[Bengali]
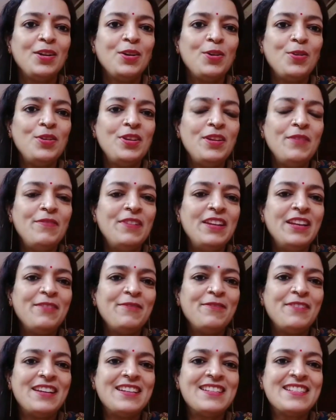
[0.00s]
গুড ইভিনিং
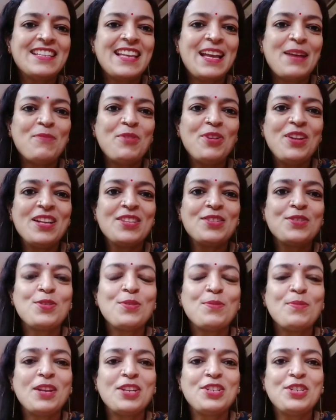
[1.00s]
ফ্রেন্ডস কেমন আছো
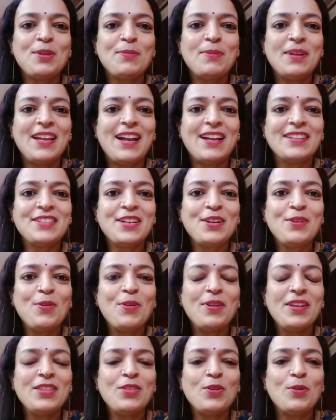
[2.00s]
তোমরা সবাই আশা
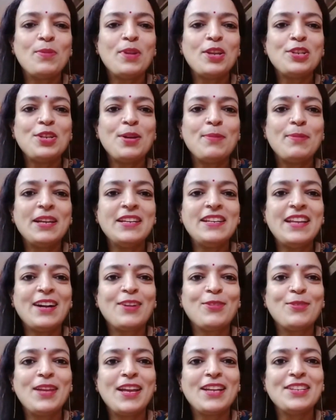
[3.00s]
করি তোমরা সবাই
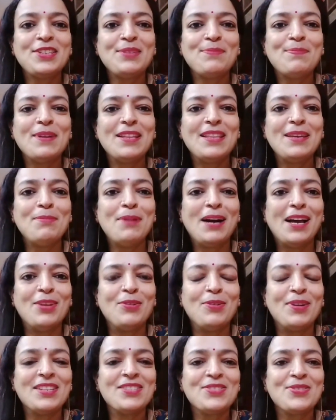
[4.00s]
ঠাকুরের আশীর্বাদে
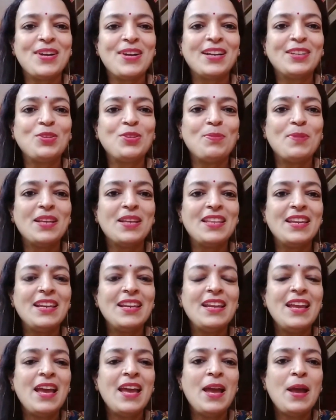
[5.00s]
ভালো আছো আর তোমাদের
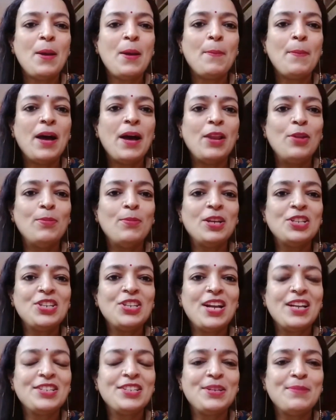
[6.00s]

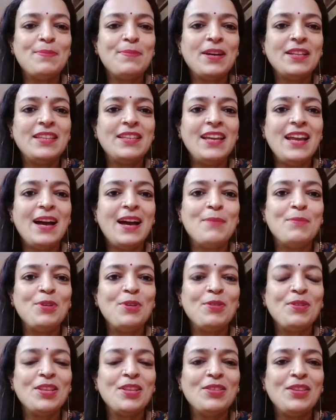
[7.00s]
ভালোবাসা আশীর্বাদে
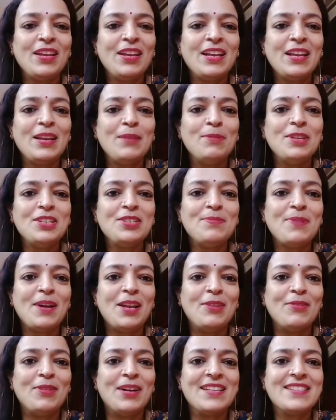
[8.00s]
আমিও কিন্তু এখানে বেশ
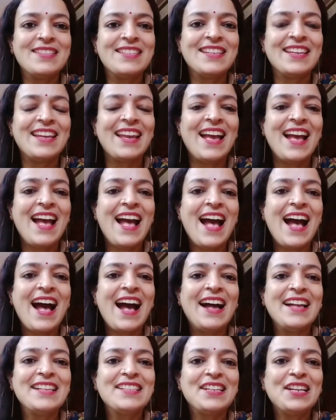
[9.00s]
ভালো আছি
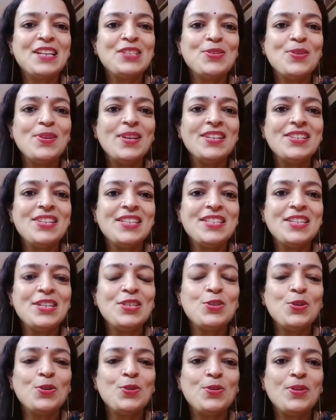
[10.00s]
আজকে চলে এসেছি
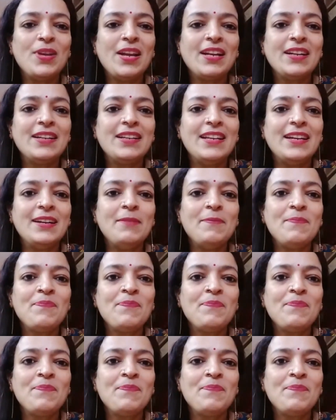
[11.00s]
ছোট্ট একটা